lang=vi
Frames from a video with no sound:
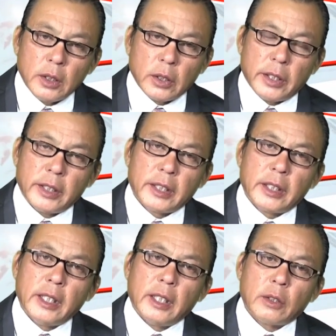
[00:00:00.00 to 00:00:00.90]
Cho nên cái
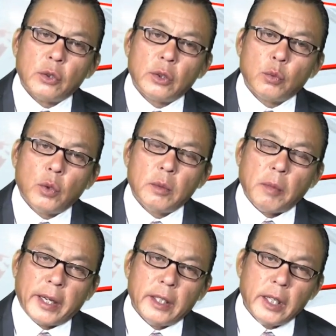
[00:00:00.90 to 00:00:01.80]
thế lực của Trung Quốc
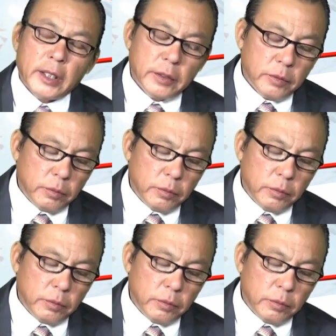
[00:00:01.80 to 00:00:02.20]
mạnh hơn.